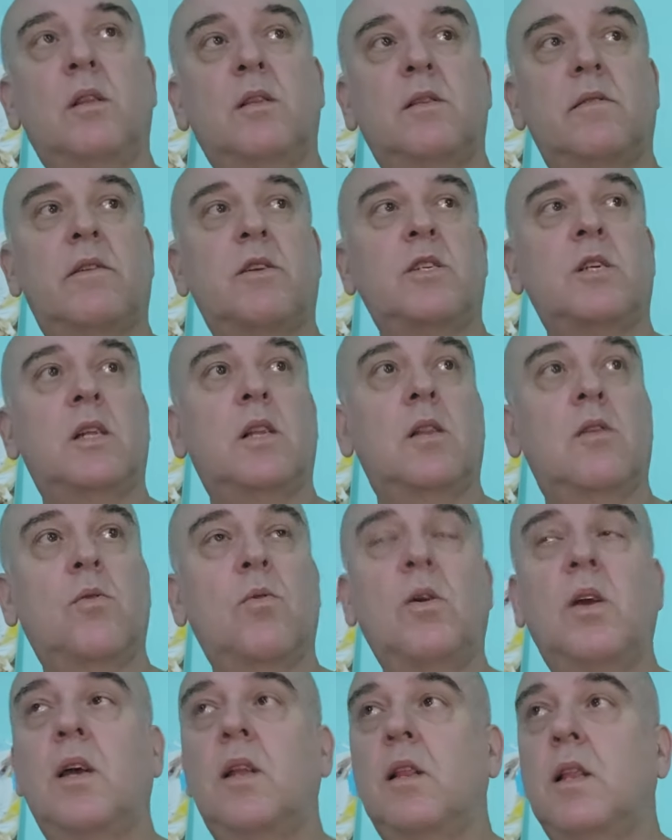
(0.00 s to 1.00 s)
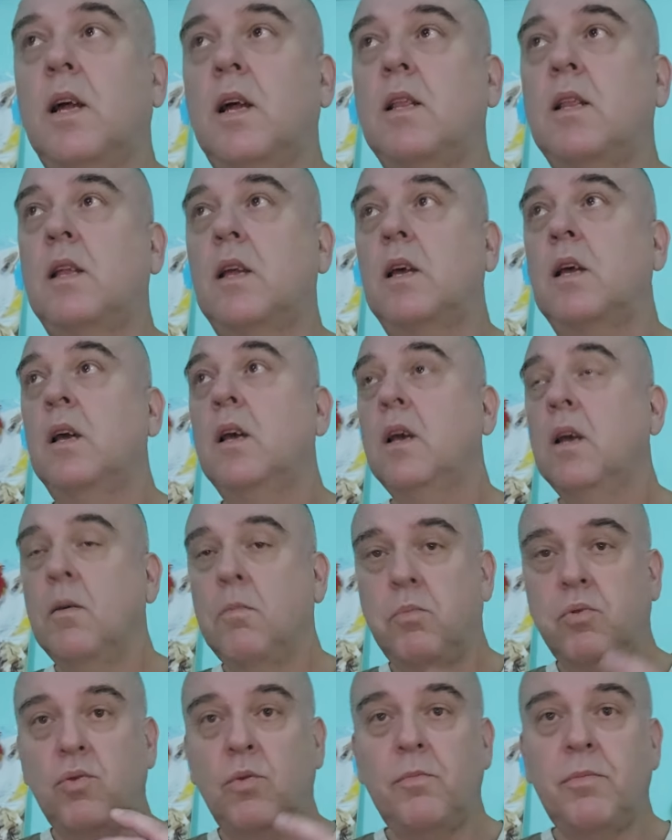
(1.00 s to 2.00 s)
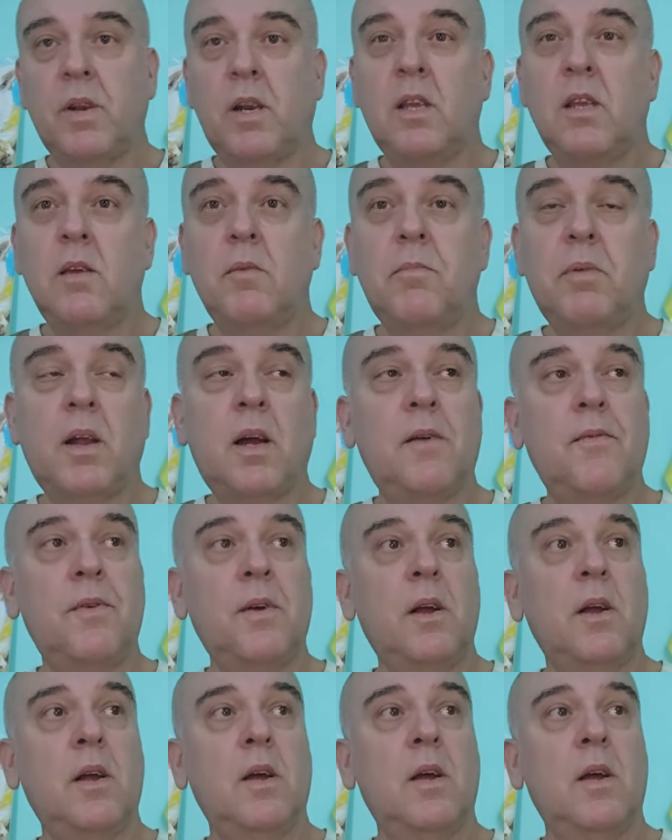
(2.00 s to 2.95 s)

совершенно другие данные. Блумберг не прав